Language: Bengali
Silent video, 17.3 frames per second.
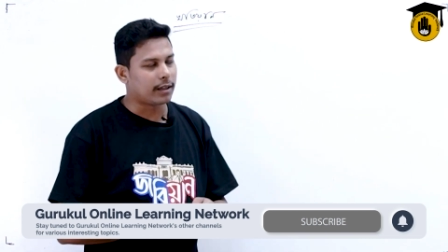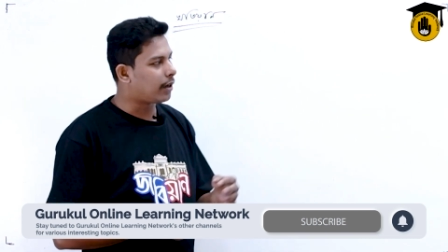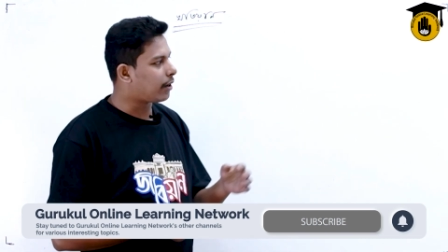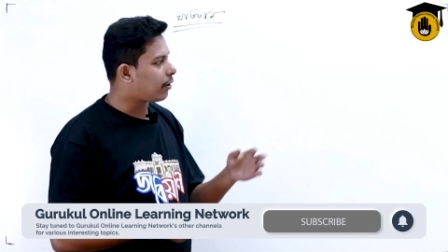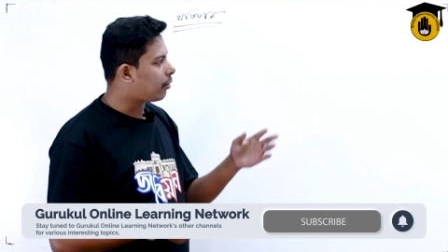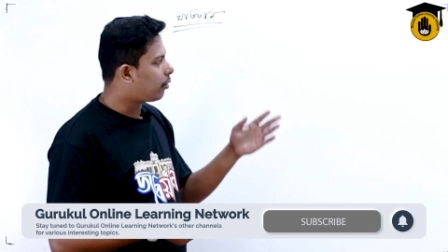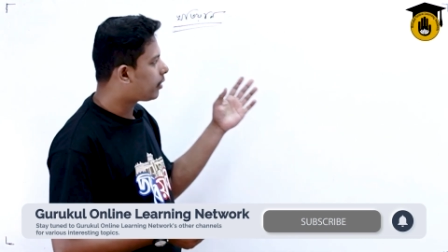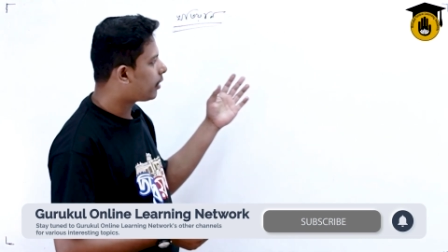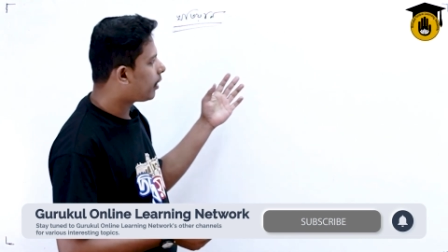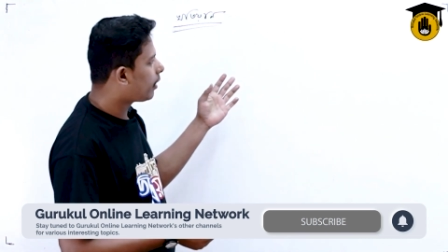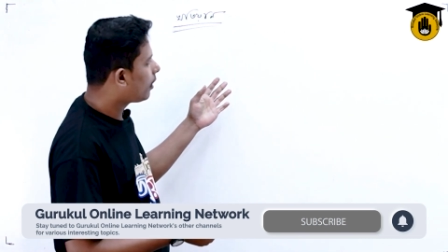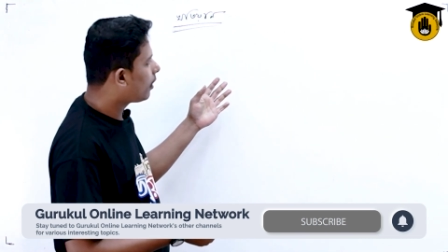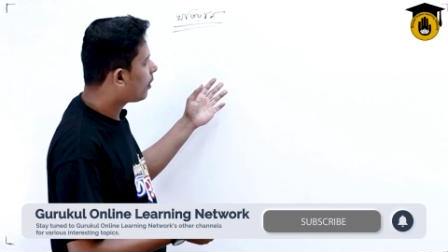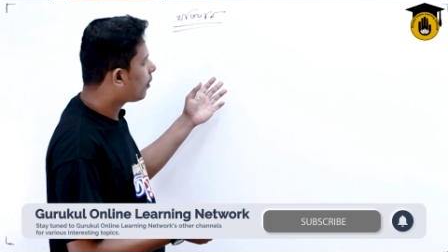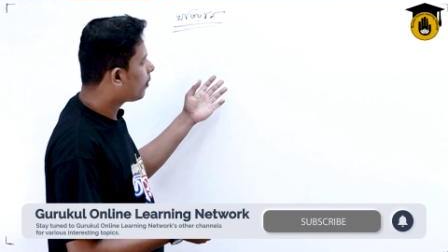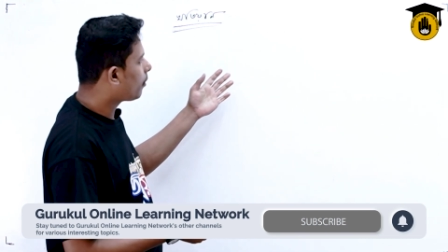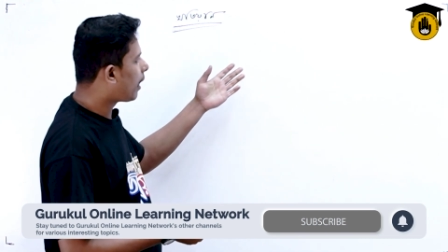খতিয়ানের
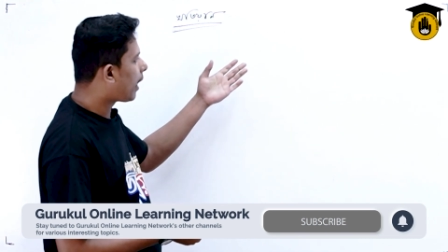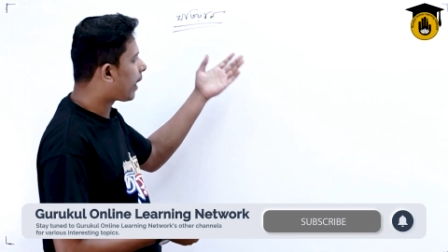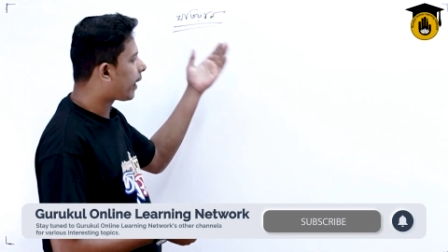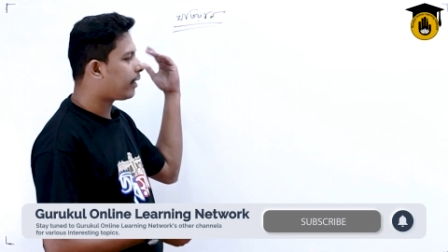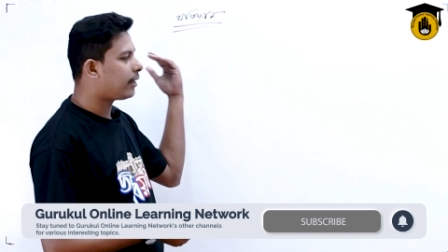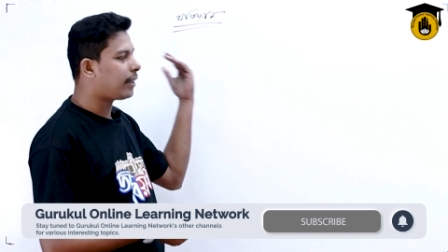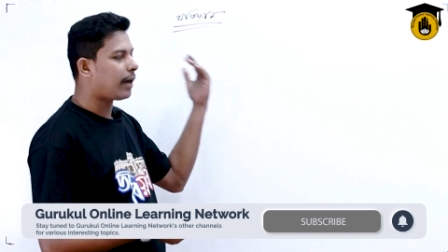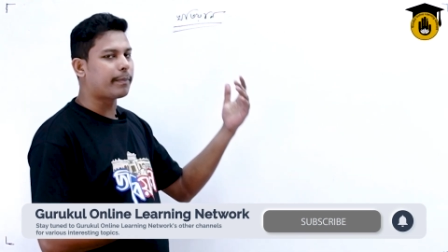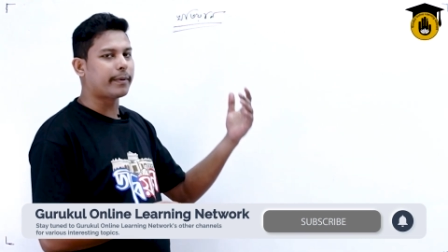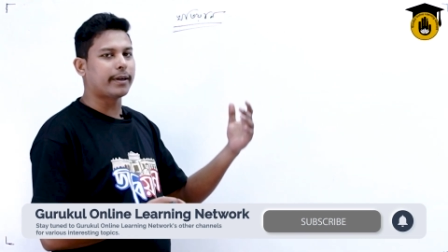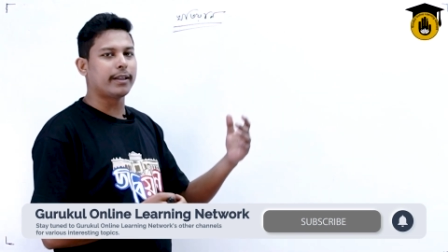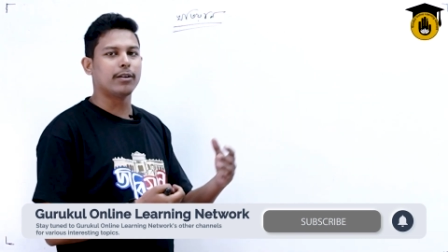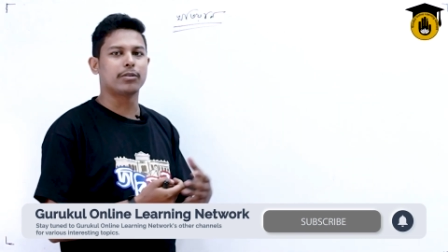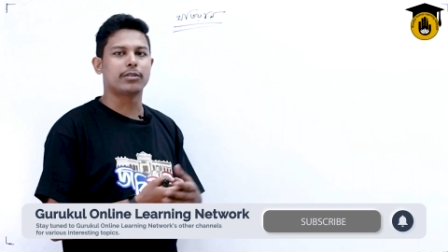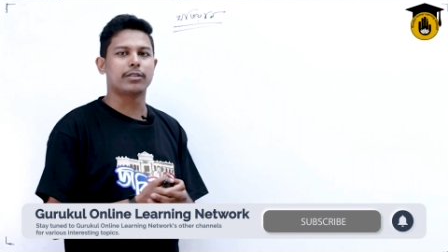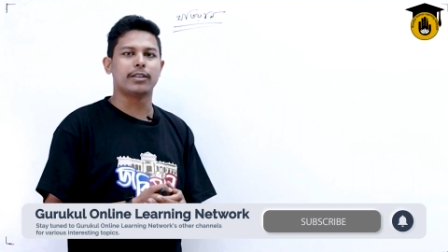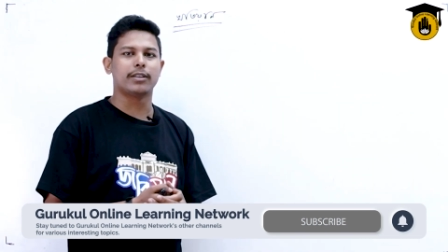আগের ধাপটি
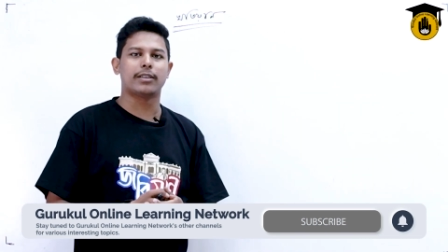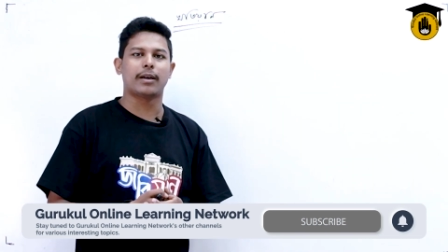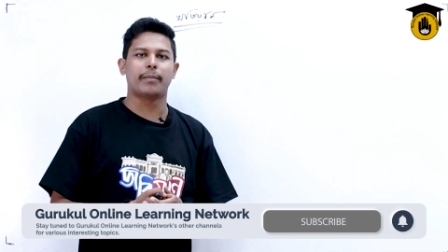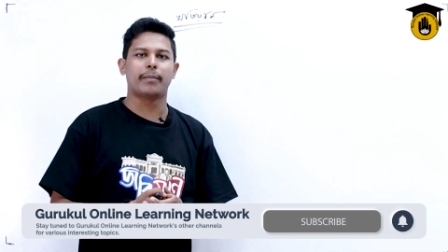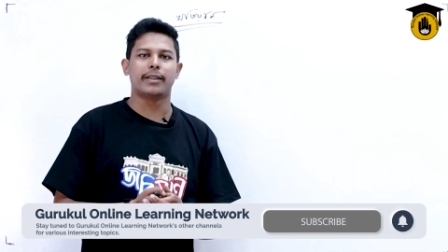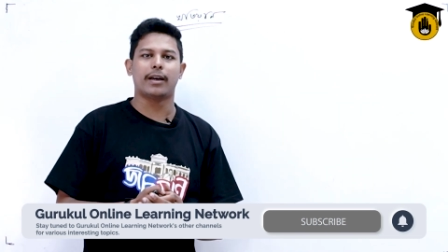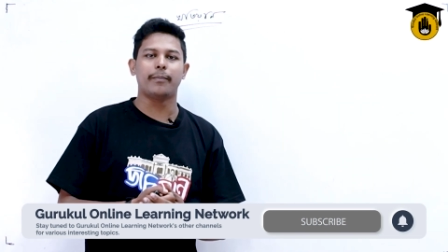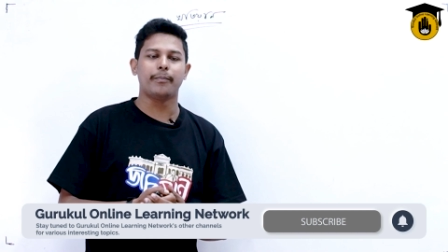হচ্ছে জাবেদা